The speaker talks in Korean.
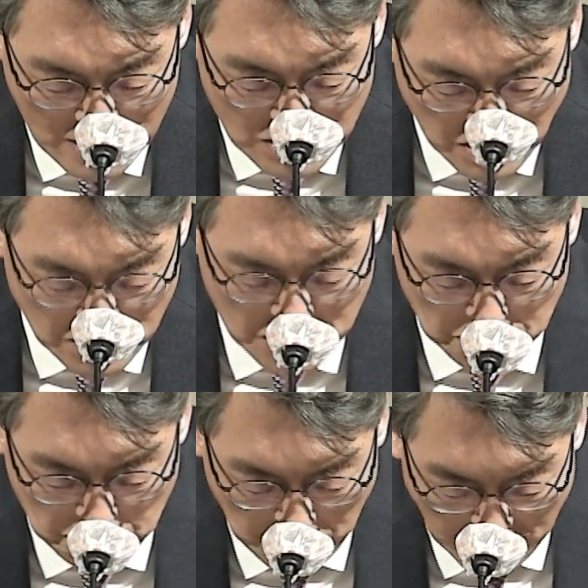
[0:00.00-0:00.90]
자,
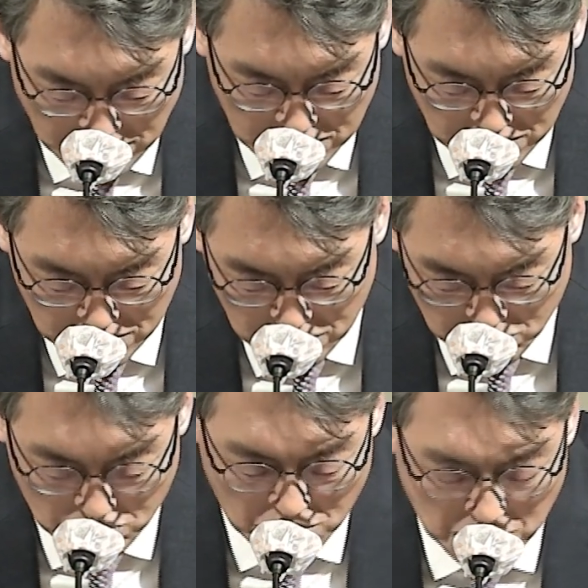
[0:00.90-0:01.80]
18절,
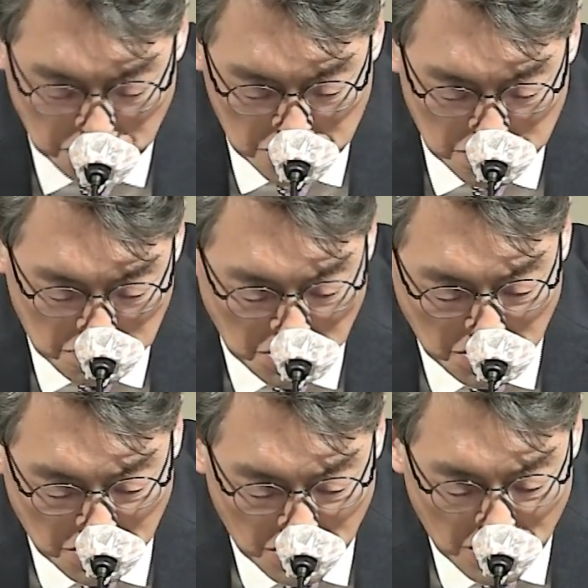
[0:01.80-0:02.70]
19절
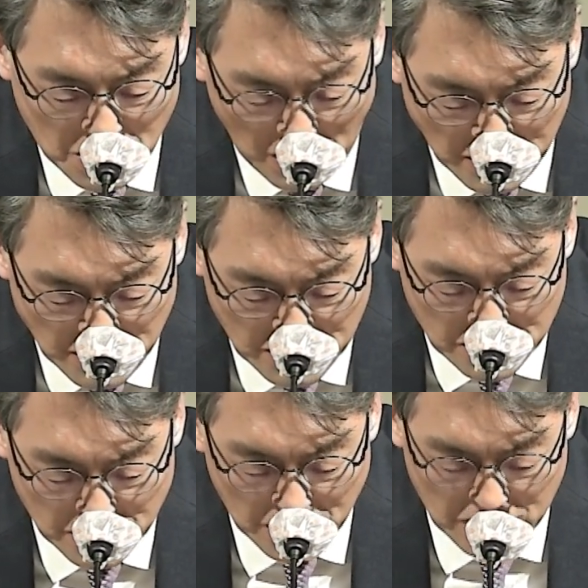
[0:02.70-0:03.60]
보시면
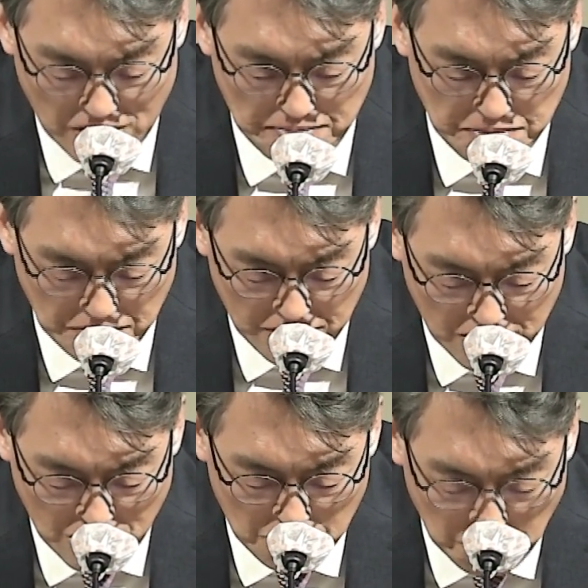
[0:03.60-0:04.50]
아내들아
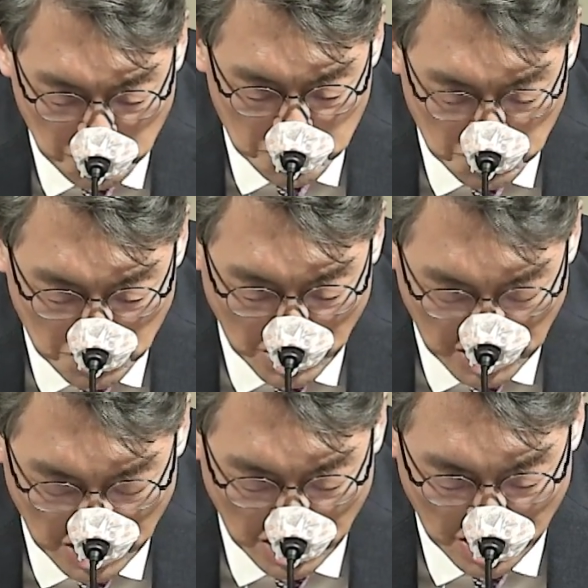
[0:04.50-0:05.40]
남편에게
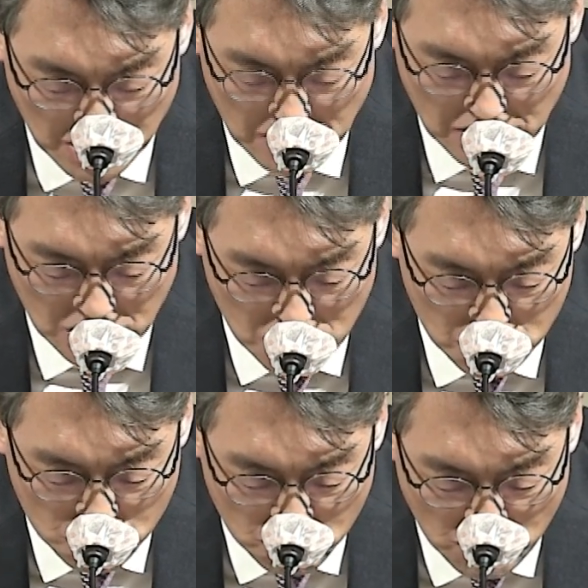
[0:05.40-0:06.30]
복종하라. 이는
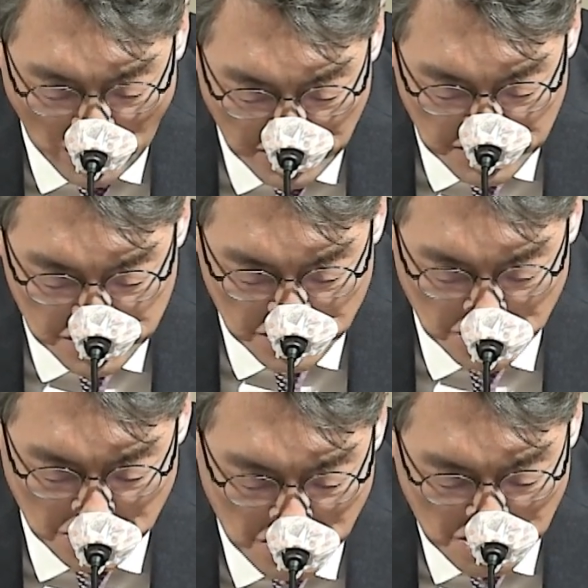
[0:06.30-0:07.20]
주
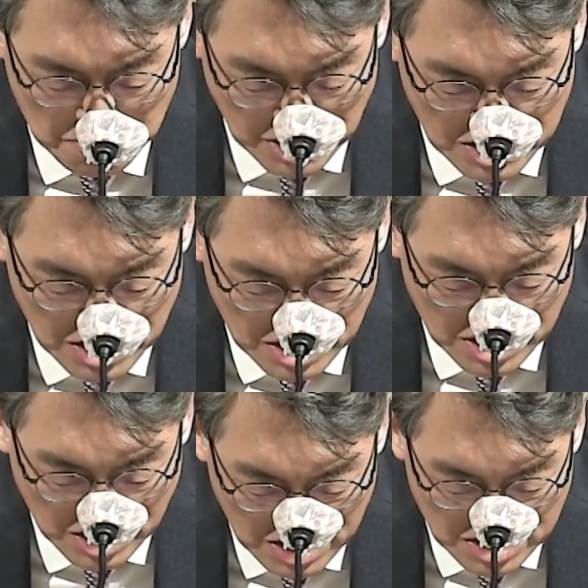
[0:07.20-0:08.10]
안에서
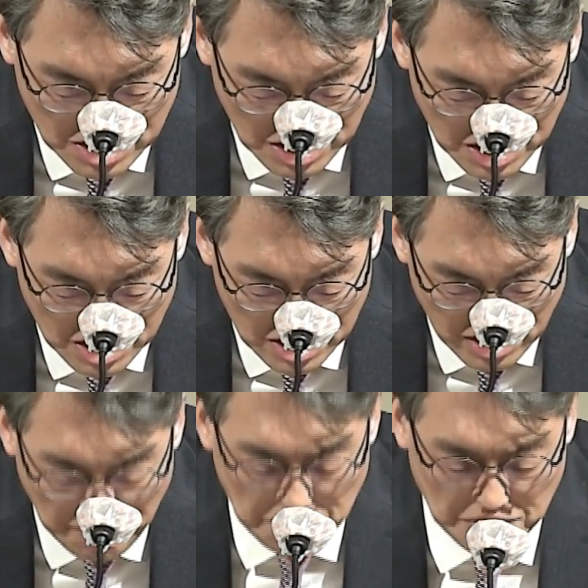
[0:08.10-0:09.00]
마땅하니라.
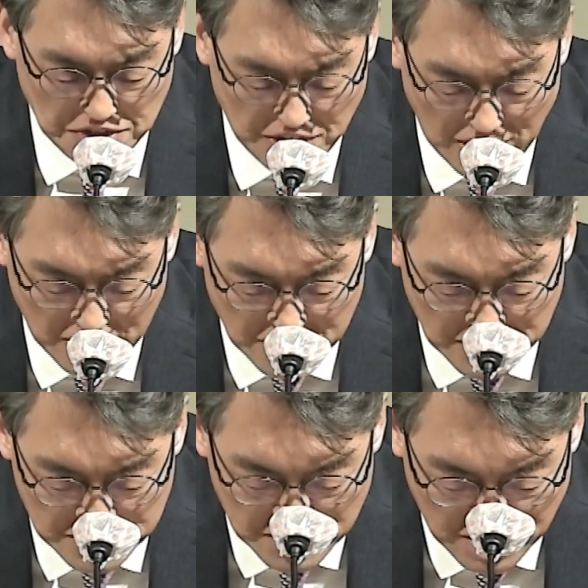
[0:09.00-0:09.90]
남편들아
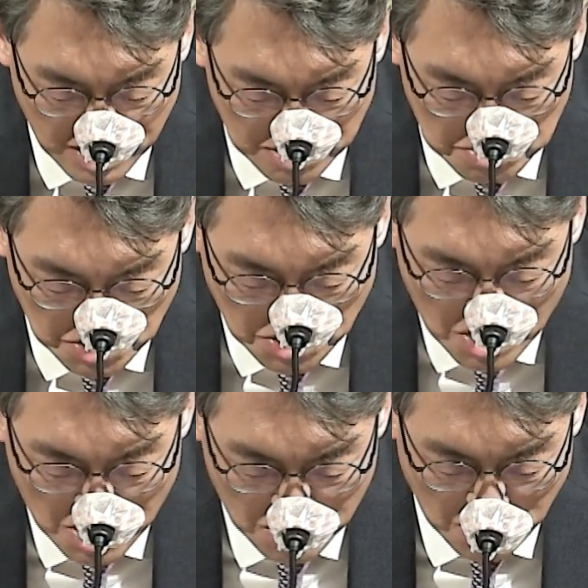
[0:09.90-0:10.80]
아내를 사랑하며
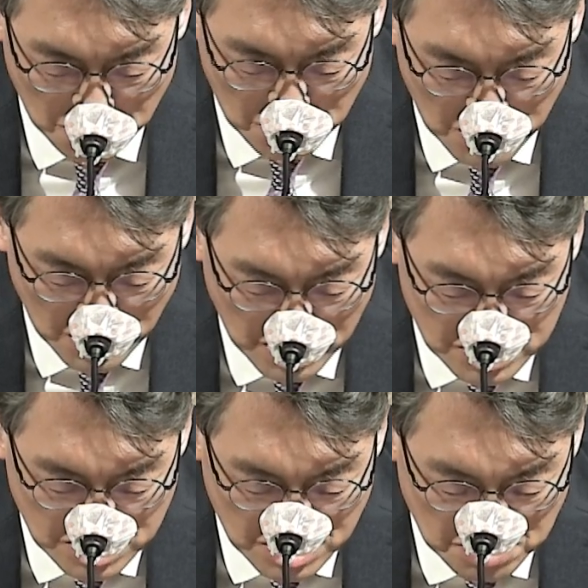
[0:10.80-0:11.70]
괴롭게
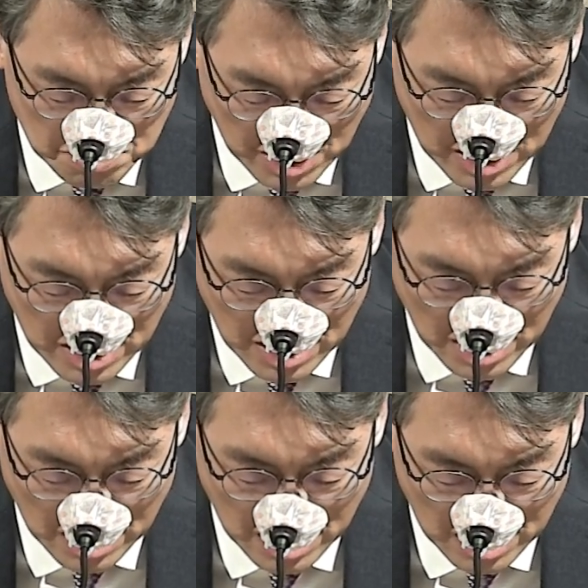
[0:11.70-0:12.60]
하지 말라.